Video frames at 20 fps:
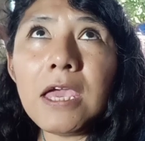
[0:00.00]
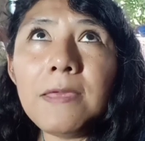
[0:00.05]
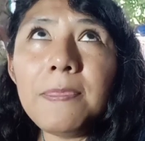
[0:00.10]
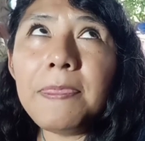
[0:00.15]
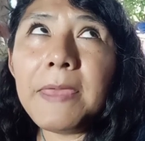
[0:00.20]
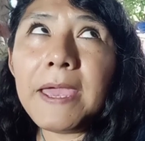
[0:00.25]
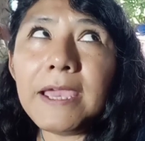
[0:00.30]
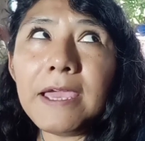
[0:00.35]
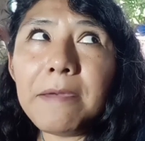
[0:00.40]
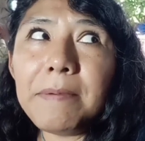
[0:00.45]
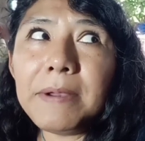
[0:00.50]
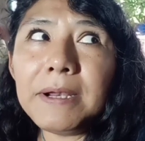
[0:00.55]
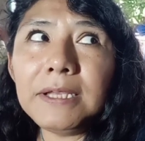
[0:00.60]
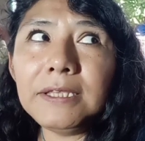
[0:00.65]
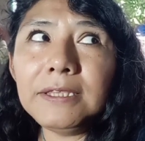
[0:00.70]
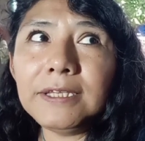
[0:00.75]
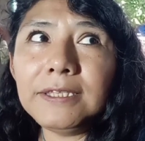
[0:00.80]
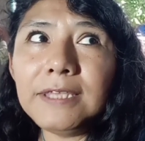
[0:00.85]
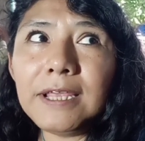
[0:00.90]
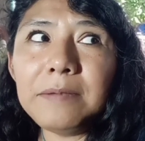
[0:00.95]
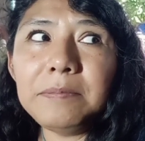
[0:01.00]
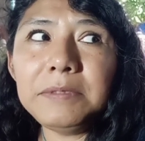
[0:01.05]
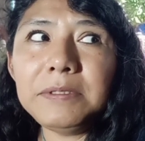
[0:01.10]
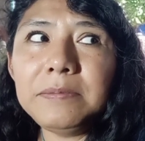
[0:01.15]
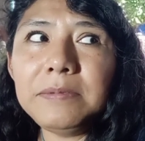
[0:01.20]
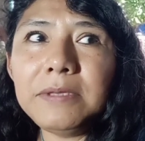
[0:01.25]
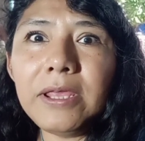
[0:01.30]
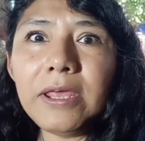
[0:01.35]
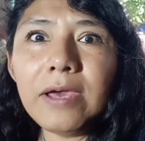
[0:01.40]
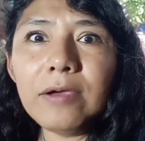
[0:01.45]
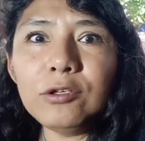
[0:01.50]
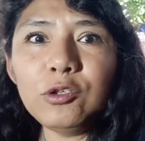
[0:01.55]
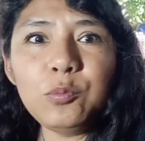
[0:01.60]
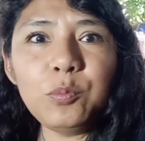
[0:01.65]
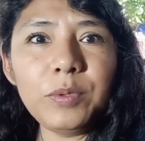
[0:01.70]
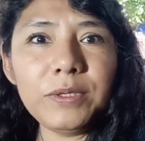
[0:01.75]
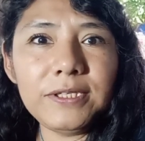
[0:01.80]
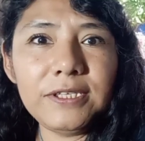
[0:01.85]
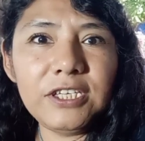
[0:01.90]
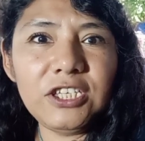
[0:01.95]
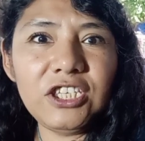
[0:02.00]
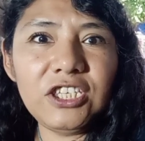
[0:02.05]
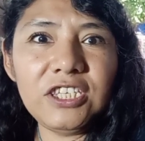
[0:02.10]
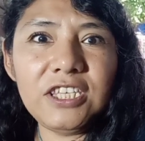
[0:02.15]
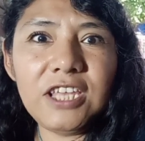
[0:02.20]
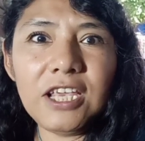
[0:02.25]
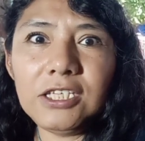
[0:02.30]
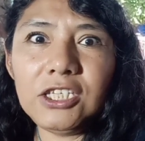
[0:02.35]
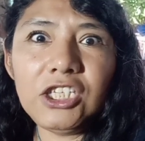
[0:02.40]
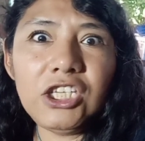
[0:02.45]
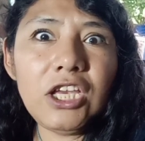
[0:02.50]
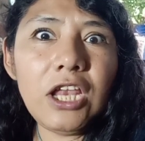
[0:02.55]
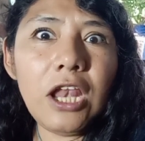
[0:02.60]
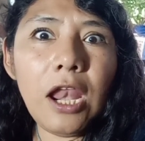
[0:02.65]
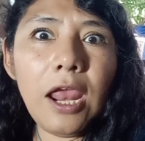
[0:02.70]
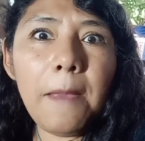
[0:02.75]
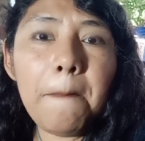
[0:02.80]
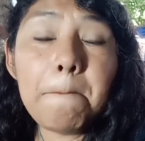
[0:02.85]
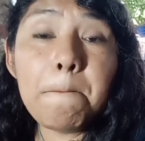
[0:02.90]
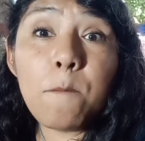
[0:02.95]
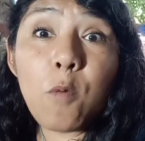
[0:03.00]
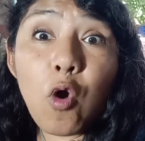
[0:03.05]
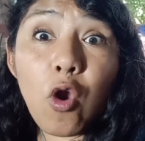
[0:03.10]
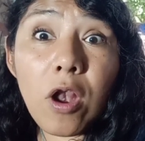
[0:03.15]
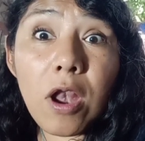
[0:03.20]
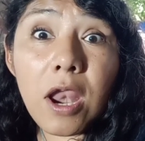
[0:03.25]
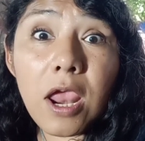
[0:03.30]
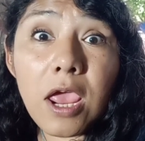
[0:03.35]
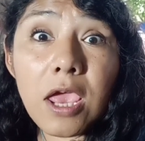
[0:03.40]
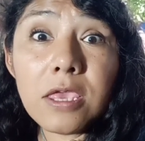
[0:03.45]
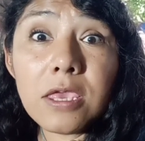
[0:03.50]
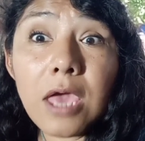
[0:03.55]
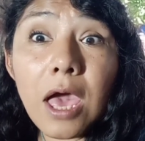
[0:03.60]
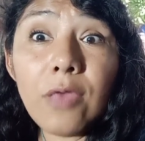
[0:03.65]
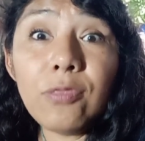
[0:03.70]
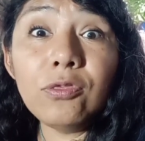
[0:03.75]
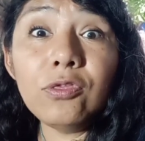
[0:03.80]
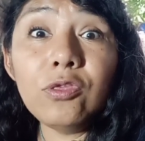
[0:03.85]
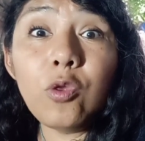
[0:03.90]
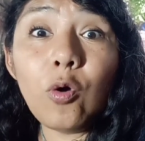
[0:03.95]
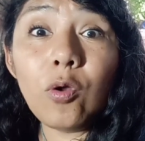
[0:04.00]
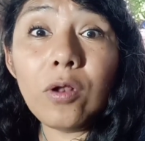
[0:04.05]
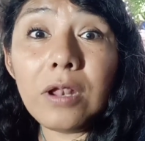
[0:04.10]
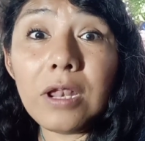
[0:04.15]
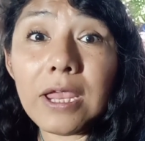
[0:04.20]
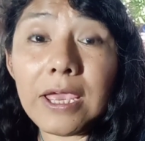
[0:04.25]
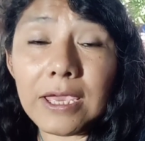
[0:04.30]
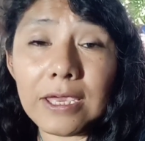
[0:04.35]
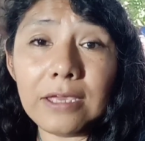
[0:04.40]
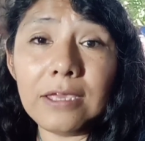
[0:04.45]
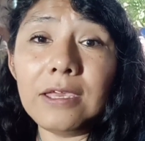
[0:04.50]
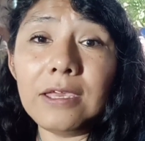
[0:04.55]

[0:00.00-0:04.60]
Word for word: ¿De qué van a tratar mis videos? Pues de chile, mole y atole.